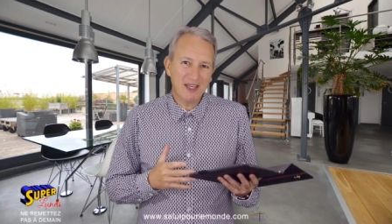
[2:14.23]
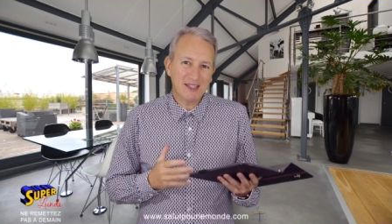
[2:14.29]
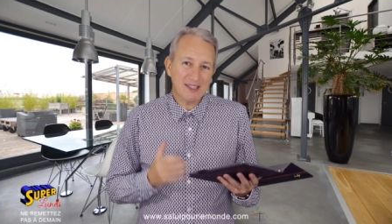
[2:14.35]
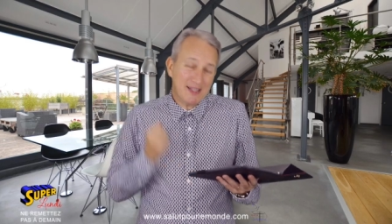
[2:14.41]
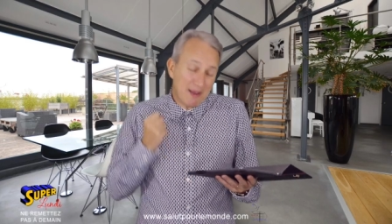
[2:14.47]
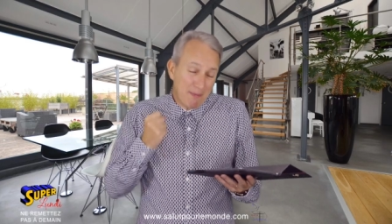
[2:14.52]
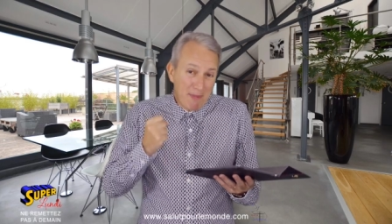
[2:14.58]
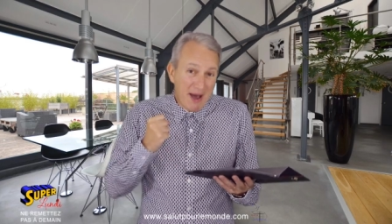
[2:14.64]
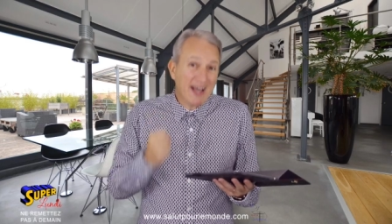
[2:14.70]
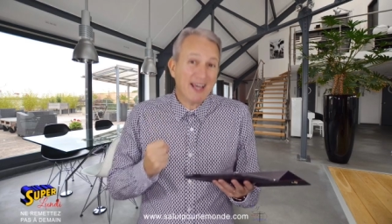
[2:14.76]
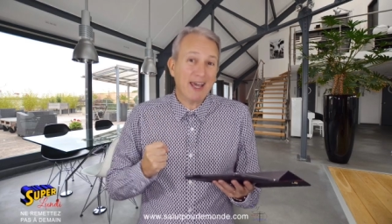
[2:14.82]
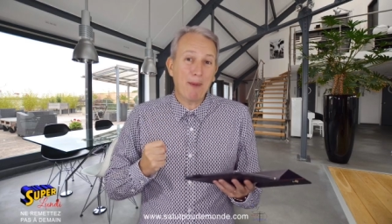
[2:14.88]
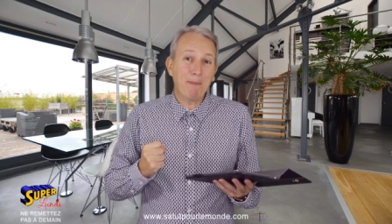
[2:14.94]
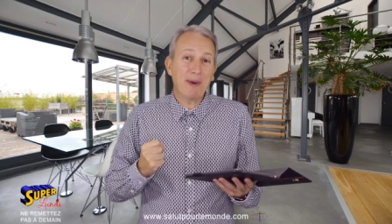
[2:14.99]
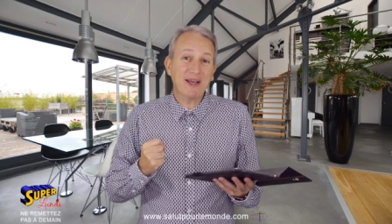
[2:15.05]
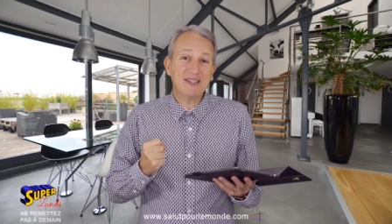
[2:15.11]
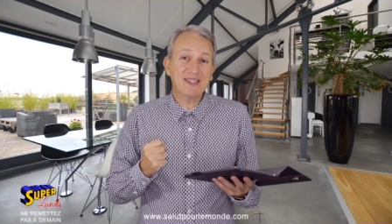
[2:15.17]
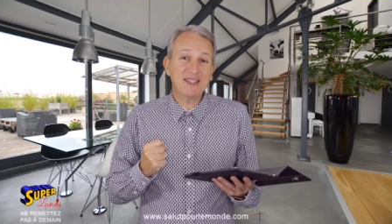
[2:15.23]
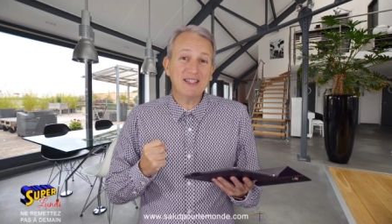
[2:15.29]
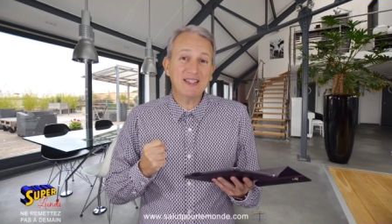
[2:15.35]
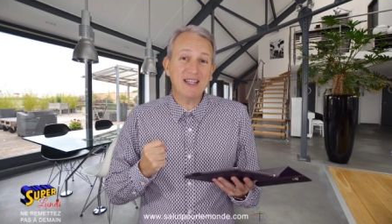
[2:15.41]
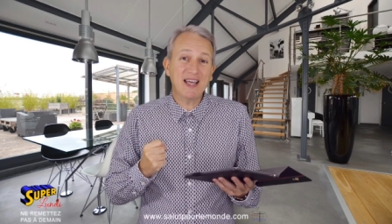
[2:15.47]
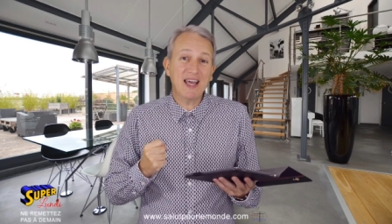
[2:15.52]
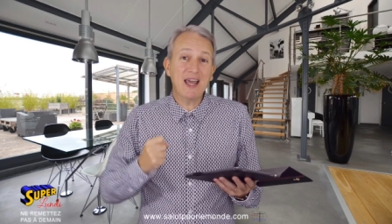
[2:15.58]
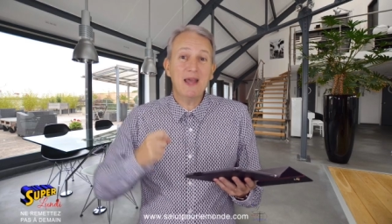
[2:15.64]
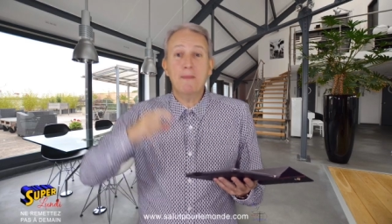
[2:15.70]
c'est ma
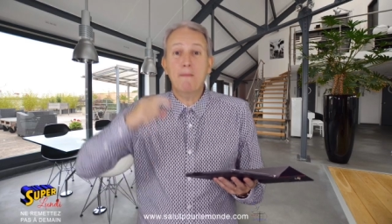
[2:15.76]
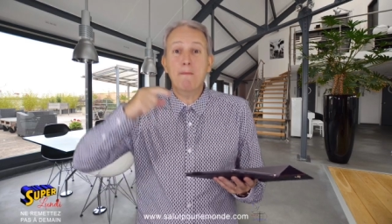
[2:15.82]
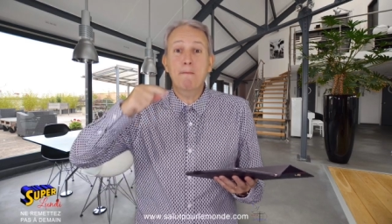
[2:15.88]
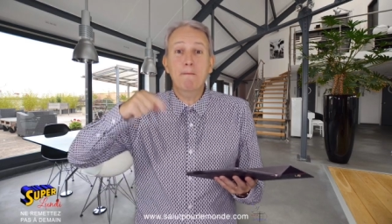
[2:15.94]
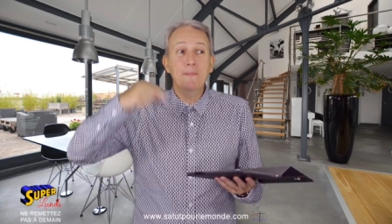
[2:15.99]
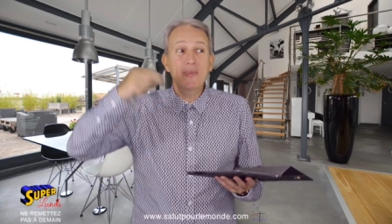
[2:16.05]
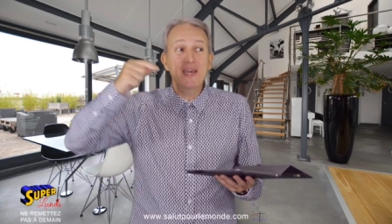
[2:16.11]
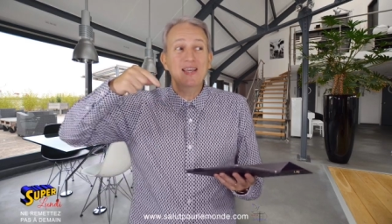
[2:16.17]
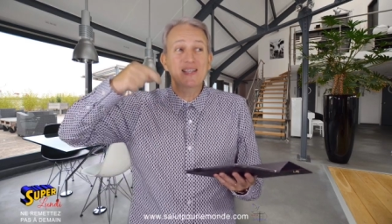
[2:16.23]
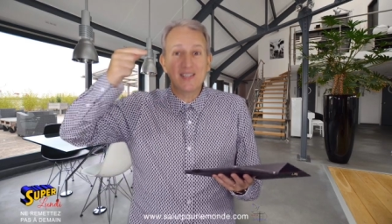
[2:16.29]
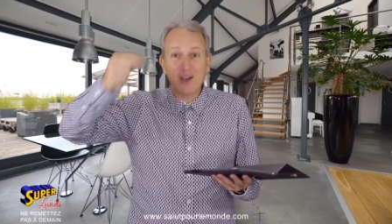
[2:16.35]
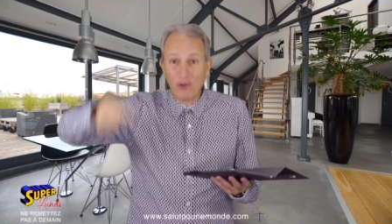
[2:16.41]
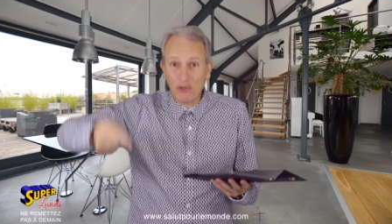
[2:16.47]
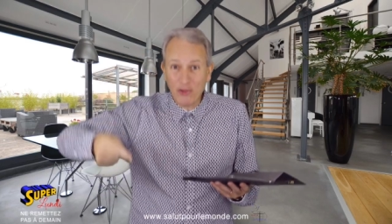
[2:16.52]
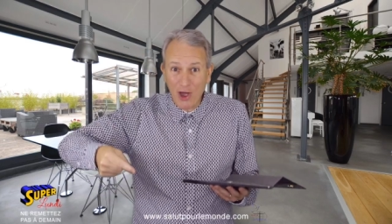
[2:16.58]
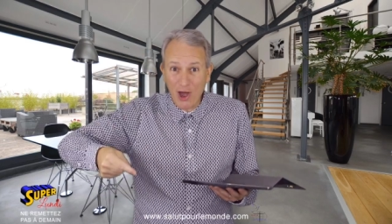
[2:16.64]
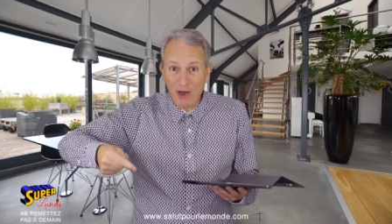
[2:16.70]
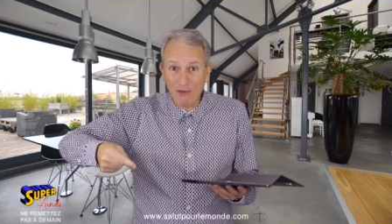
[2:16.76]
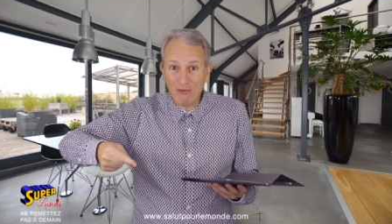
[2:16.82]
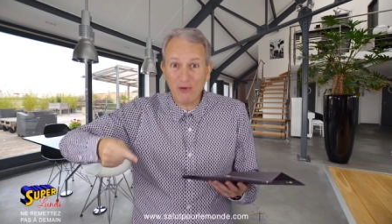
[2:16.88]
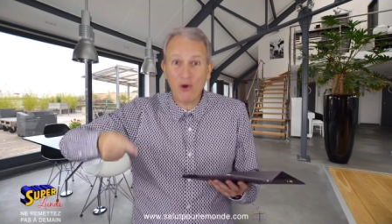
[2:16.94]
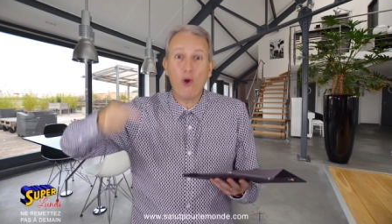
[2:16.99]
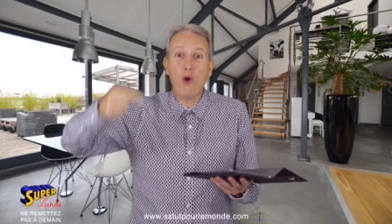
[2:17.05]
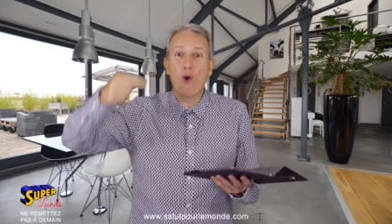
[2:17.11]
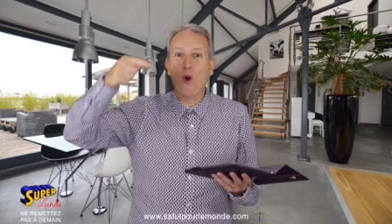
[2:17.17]
capacité mise en œuvre